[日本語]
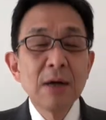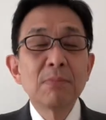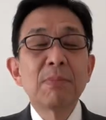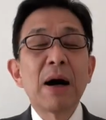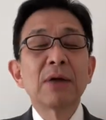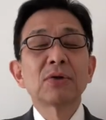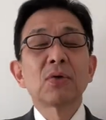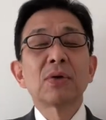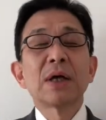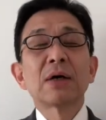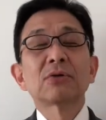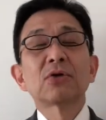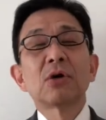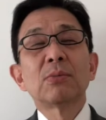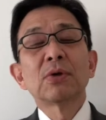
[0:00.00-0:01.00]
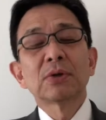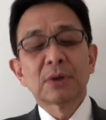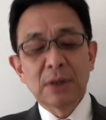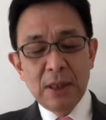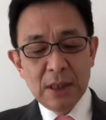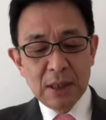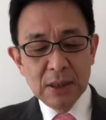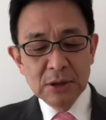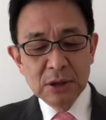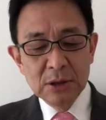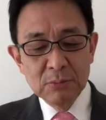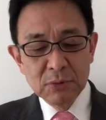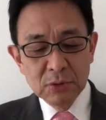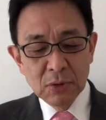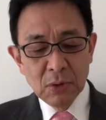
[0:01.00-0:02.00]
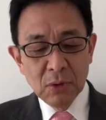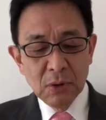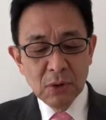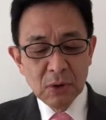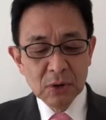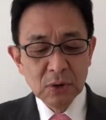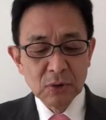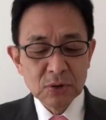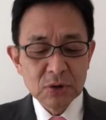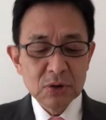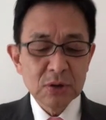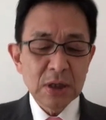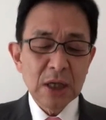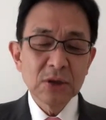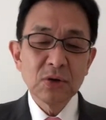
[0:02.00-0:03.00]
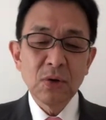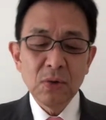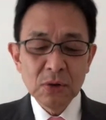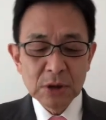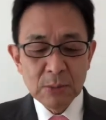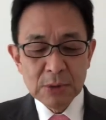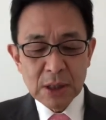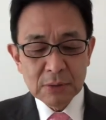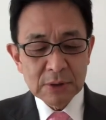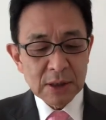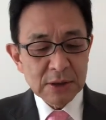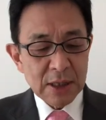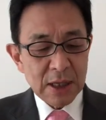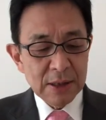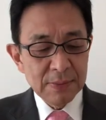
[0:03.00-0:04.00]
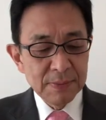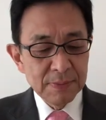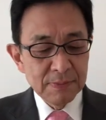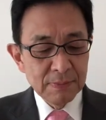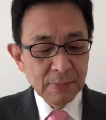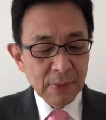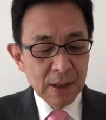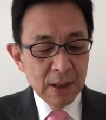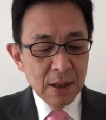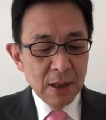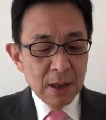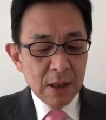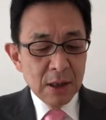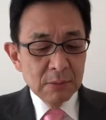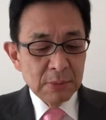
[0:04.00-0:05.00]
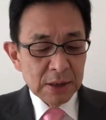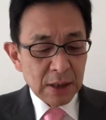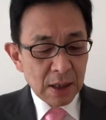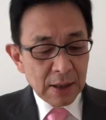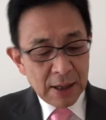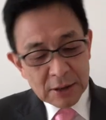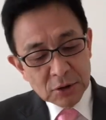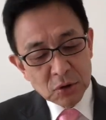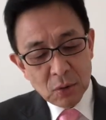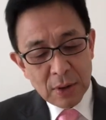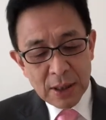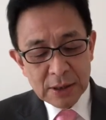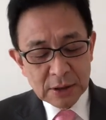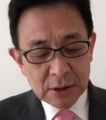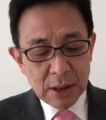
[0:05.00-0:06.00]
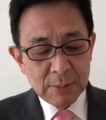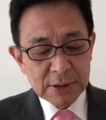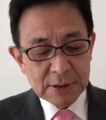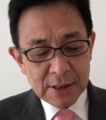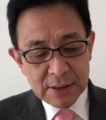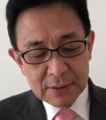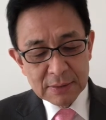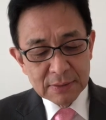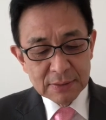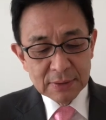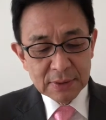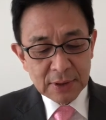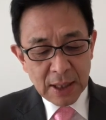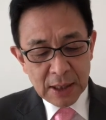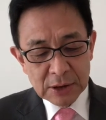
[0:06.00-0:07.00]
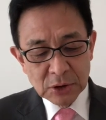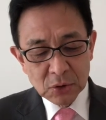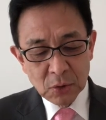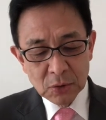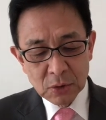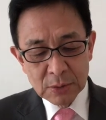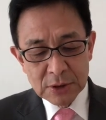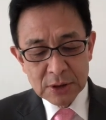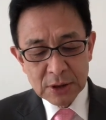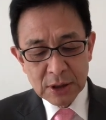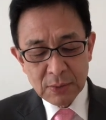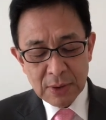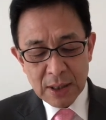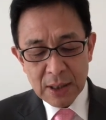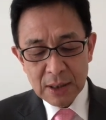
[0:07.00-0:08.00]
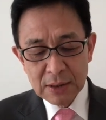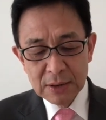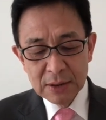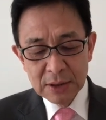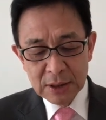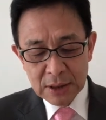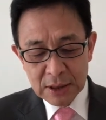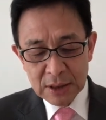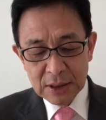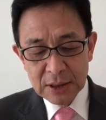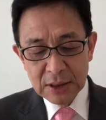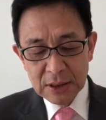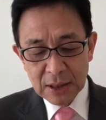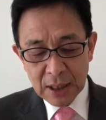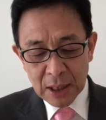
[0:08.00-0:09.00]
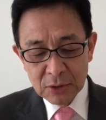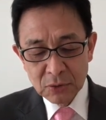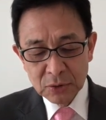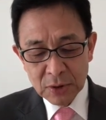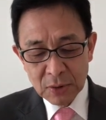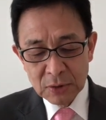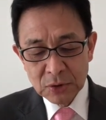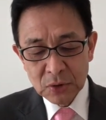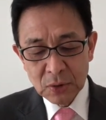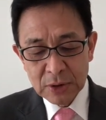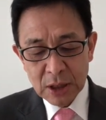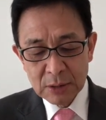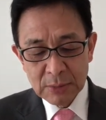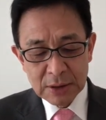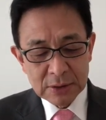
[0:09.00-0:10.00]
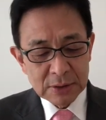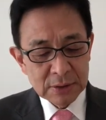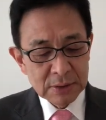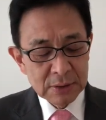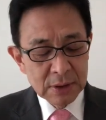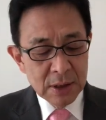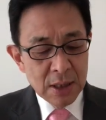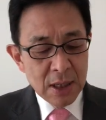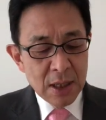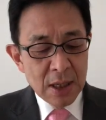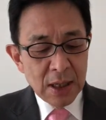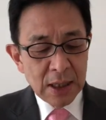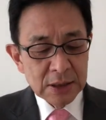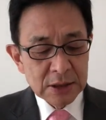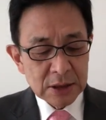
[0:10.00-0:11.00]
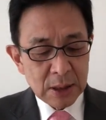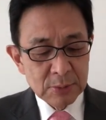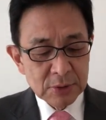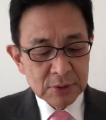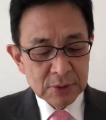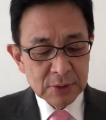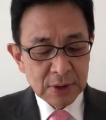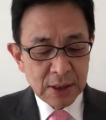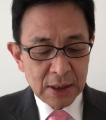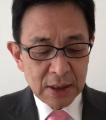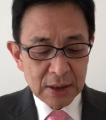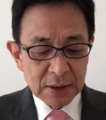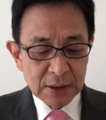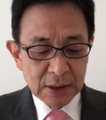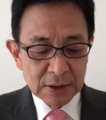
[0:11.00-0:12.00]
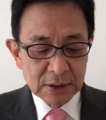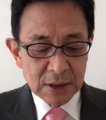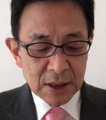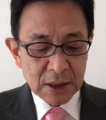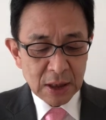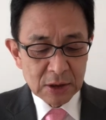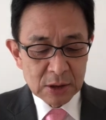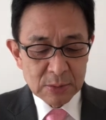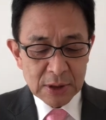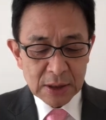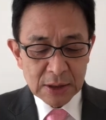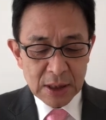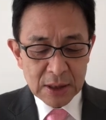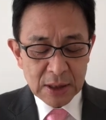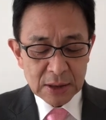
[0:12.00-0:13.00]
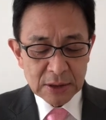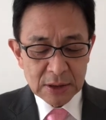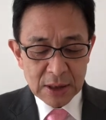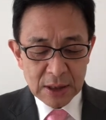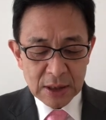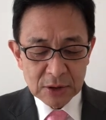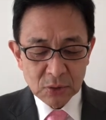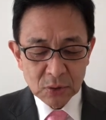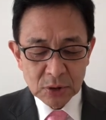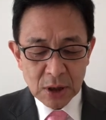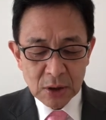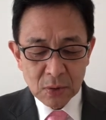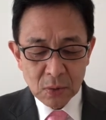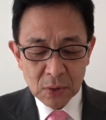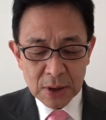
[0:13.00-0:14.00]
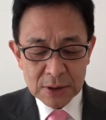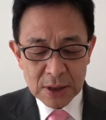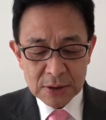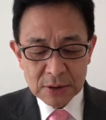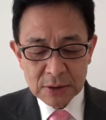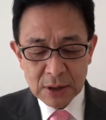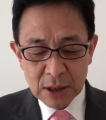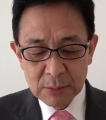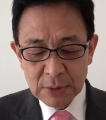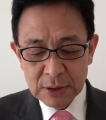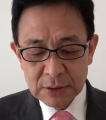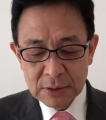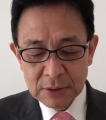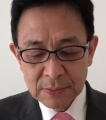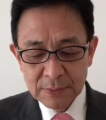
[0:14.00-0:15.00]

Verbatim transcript: 万能薬と思って新武糖を4週間処方してみてくださいまた肝臓は入っていません肝臓の飲みすぎは偽アルドストロン症になります足がむくんで血清カリウムが低下してそして高血圧になります